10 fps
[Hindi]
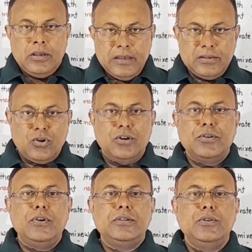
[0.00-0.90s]
इस
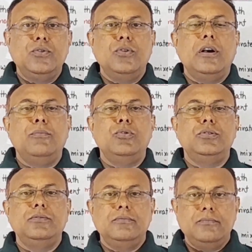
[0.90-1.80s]
कंट्रोवर्सी को हम
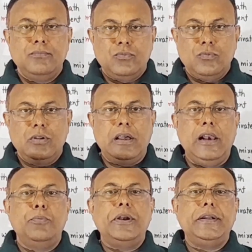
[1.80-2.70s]
लोग
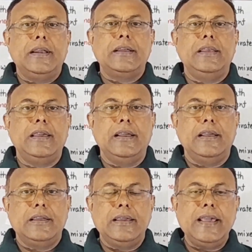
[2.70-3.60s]
एलोबरेट करके देखेंगे
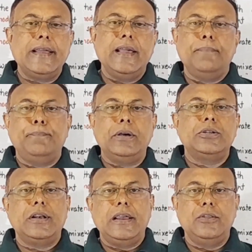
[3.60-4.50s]
कि क्या क्या
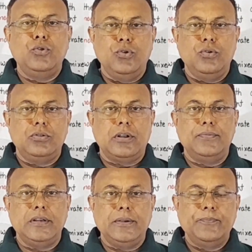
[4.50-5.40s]
पक्ष रहे दोनों
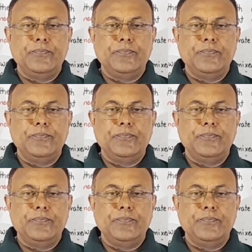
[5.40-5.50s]
तरफ से